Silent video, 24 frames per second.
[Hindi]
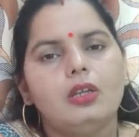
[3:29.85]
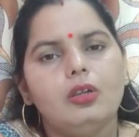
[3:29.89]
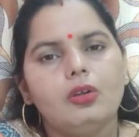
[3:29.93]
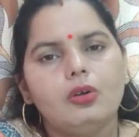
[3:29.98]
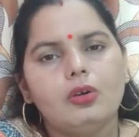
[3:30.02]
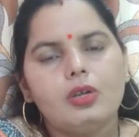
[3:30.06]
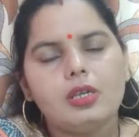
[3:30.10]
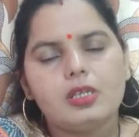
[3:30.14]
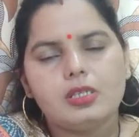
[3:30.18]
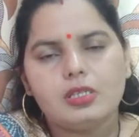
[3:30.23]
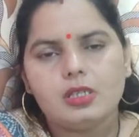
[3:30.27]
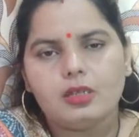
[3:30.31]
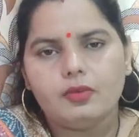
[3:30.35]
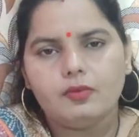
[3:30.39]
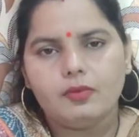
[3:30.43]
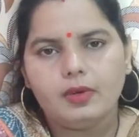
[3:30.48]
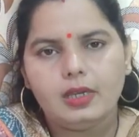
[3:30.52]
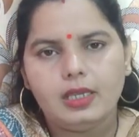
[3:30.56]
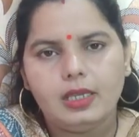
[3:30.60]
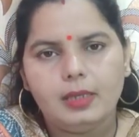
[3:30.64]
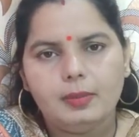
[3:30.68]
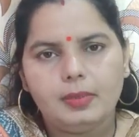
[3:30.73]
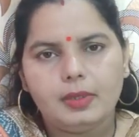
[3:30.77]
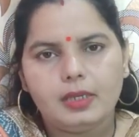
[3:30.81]
लोकेशन
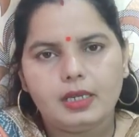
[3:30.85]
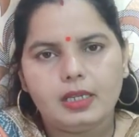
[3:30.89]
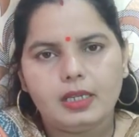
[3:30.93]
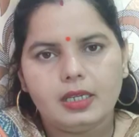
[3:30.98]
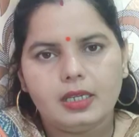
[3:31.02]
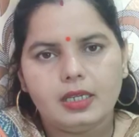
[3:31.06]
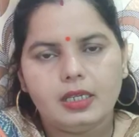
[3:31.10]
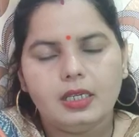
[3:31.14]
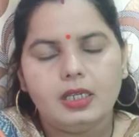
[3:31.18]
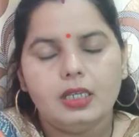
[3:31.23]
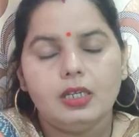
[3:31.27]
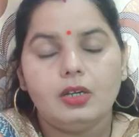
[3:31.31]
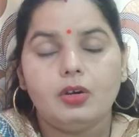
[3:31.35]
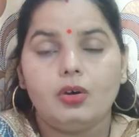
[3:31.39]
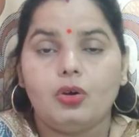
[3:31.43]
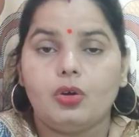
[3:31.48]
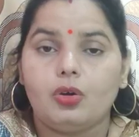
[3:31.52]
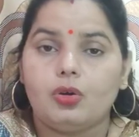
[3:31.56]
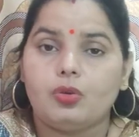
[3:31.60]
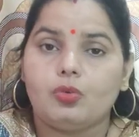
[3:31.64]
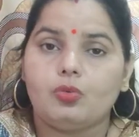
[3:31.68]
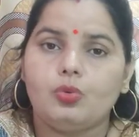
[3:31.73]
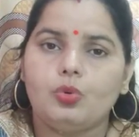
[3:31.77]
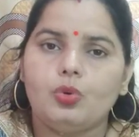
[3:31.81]
वहीं पर है
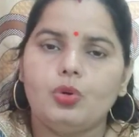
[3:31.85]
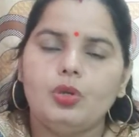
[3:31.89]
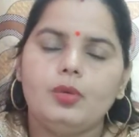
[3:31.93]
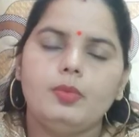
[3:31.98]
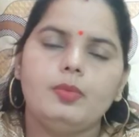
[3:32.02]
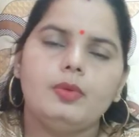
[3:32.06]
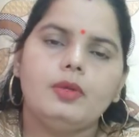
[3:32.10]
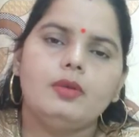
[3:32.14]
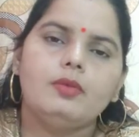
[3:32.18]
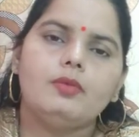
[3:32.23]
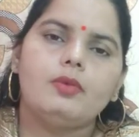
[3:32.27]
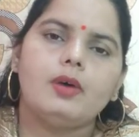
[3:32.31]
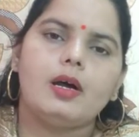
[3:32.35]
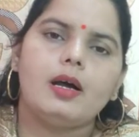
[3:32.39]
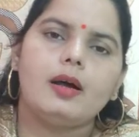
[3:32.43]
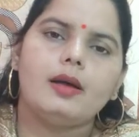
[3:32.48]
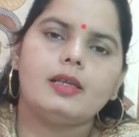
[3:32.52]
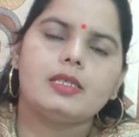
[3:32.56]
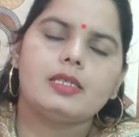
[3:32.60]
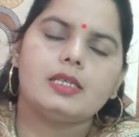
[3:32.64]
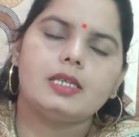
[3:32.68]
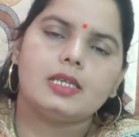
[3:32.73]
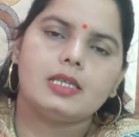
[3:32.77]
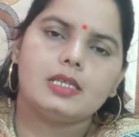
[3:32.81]
और कोई भी
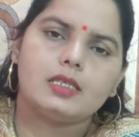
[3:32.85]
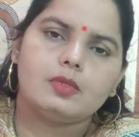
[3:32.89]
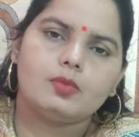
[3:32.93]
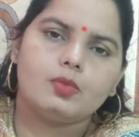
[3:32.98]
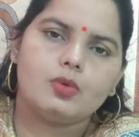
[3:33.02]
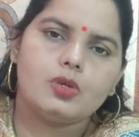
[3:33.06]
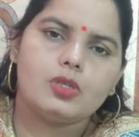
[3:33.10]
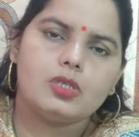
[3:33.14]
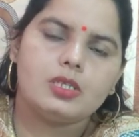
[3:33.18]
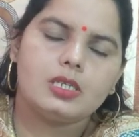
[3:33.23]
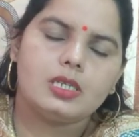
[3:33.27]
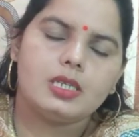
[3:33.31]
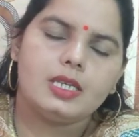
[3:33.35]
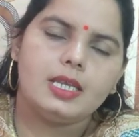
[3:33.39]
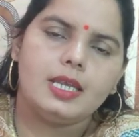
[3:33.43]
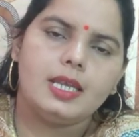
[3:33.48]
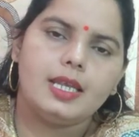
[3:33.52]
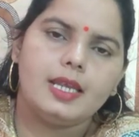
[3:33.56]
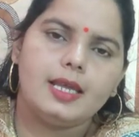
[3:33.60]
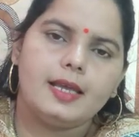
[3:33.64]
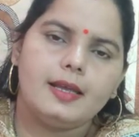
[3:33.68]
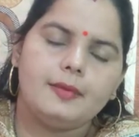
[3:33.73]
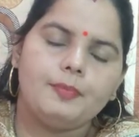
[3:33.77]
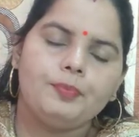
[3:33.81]
वहां से रिस्पॉन्स
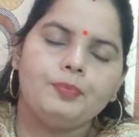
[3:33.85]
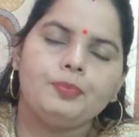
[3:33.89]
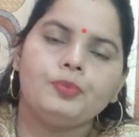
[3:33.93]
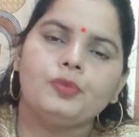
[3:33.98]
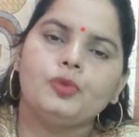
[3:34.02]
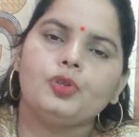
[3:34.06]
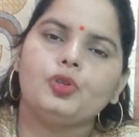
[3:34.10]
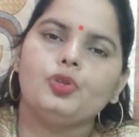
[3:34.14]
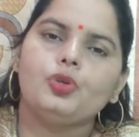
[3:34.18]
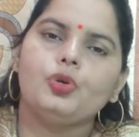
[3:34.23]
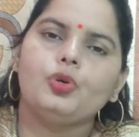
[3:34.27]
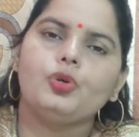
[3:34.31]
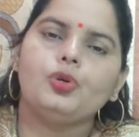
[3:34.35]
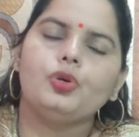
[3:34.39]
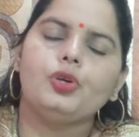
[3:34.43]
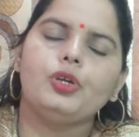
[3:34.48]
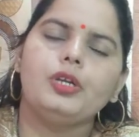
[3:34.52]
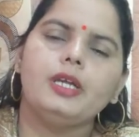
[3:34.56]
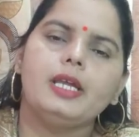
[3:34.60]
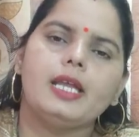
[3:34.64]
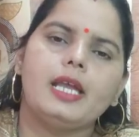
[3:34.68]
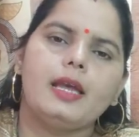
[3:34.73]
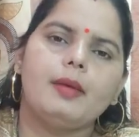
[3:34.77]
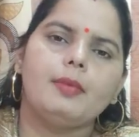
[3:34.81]
नहीं है तो
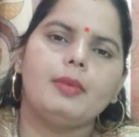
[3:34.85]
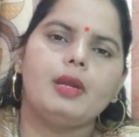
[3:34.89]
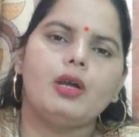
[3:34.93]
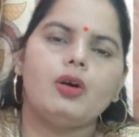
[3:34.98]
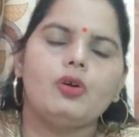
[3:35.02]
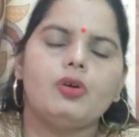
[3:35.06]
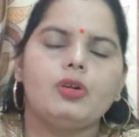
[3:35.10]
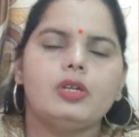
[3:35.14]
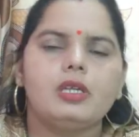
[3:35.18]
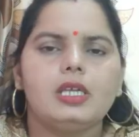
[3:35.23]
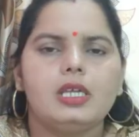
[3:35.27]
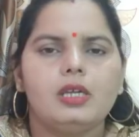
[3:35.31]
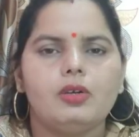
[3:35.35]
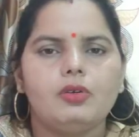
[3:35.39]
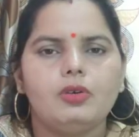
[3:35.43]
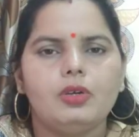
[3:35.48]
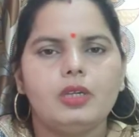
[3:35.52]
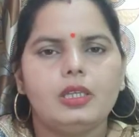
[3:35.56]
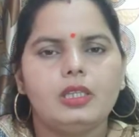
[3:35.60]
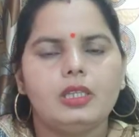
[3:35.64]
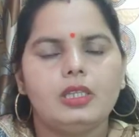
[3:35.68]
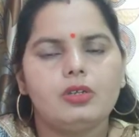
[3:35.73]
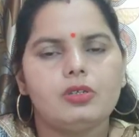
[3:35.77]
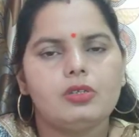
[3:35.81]
उन्होंने कैमरा ऑन किए
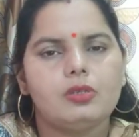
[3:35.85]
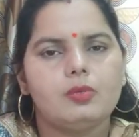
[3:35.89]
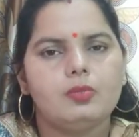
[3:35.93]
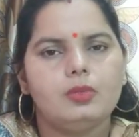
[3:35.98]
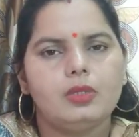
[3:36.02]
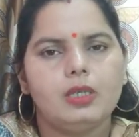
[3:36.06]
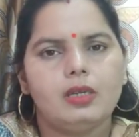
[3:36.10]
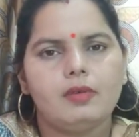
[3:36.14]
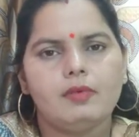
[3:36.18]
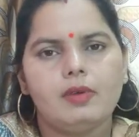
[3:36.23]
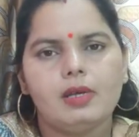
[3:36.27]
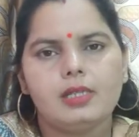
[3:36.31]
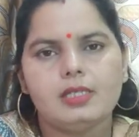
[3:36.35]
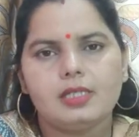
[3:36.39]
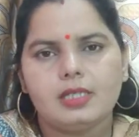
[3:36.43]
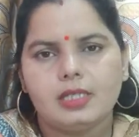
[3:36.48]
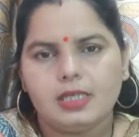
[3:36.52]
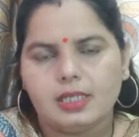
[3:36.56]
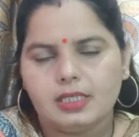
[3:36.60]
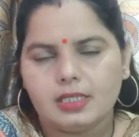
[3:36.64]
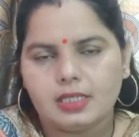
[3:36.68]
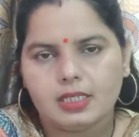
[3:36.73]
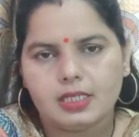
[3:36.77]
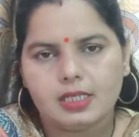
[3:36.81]
हुए थे और जब दरवाजा
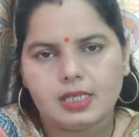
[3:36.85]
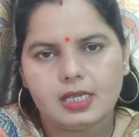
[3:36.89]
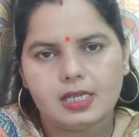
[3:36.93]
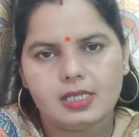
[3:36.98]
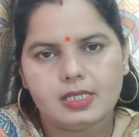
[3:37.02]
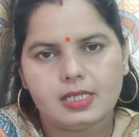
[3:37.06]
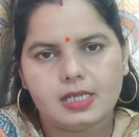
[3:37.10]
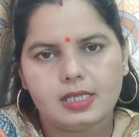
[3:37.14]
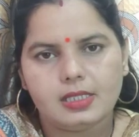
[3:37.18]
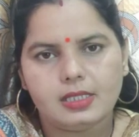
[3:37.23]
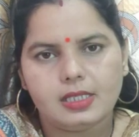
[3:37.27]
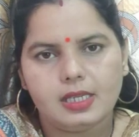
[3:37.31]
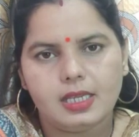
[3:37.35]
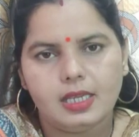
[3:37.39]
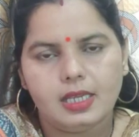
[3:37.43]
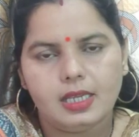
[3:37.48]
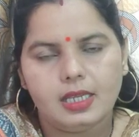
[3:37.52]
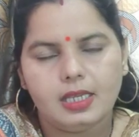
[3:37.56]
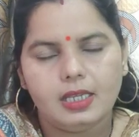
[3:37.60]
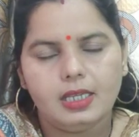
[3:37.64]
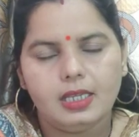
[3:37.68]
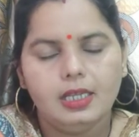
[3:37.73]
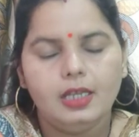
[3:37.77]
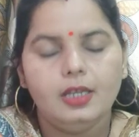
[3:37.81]
खटखटाया जाता
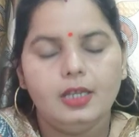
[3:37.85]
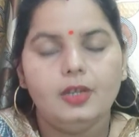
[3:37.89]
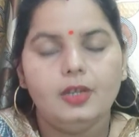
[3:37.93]
है